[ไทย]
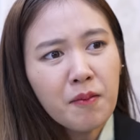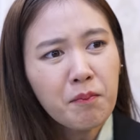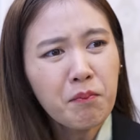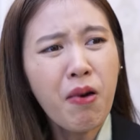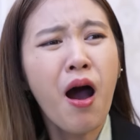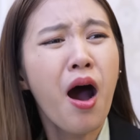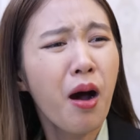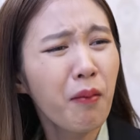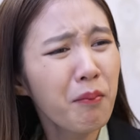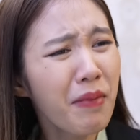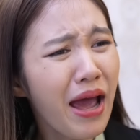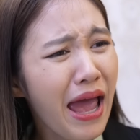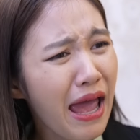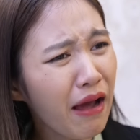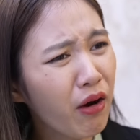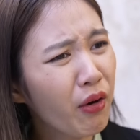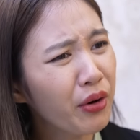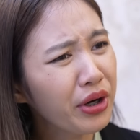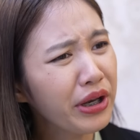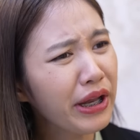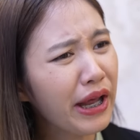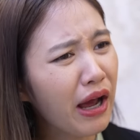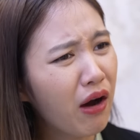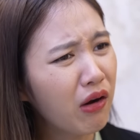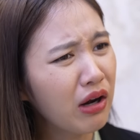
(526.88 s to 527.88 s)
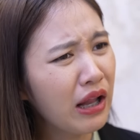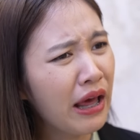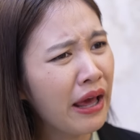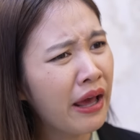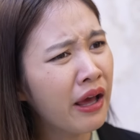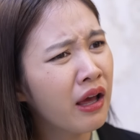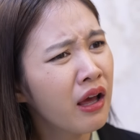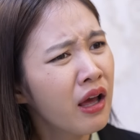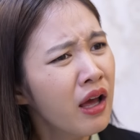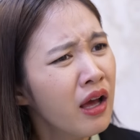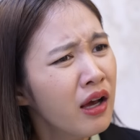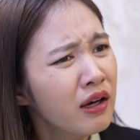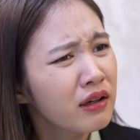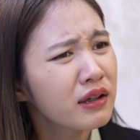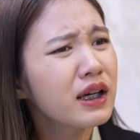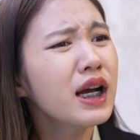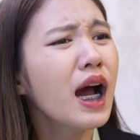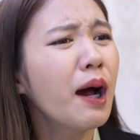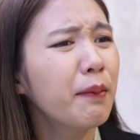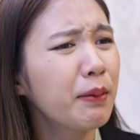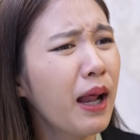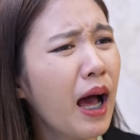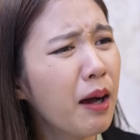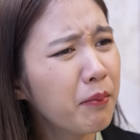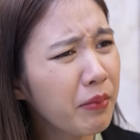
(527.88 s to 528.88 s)
พ่อแม่คนเดียวเลย เกื
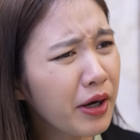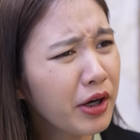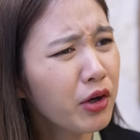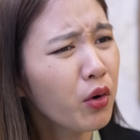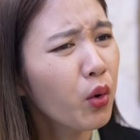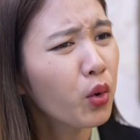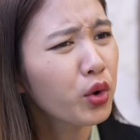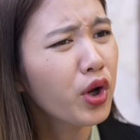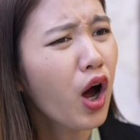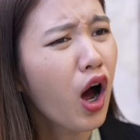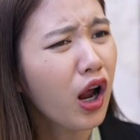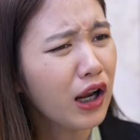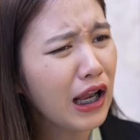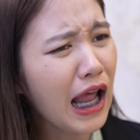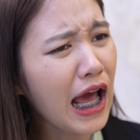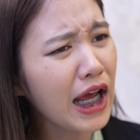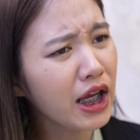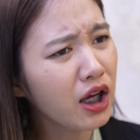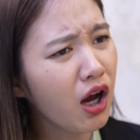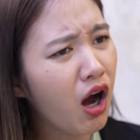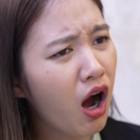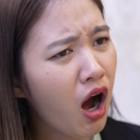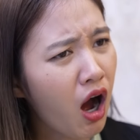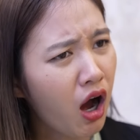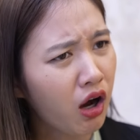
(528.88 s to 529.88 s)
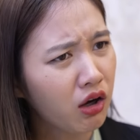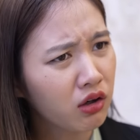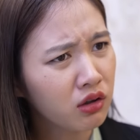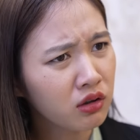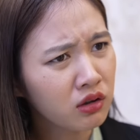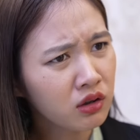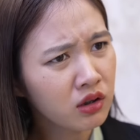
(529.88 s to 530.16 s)
อบทำให้หนูโดนไล่ออก